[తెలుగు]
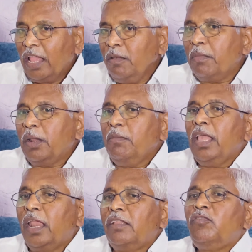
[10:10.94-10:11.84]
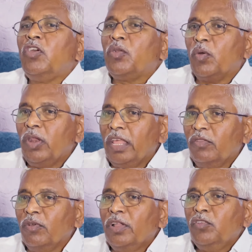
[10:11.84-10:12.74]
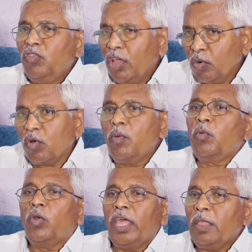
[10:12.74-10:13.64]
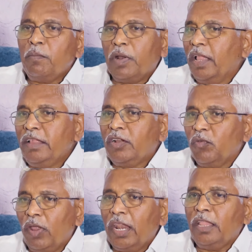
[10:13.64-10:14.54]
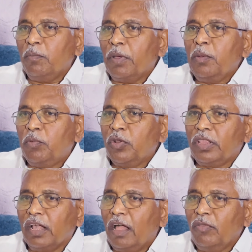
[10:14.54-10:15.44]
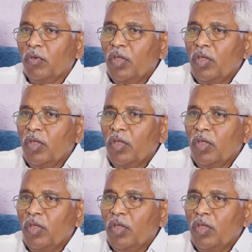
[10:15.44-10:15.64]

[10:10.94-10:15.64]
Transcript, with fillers: అది మనం ఇవాళ చేరుకోలేదు చేరుకోం కూడా ఈ ప్రాజెక్టు వల్ల అది పరిపూర్తి కాదు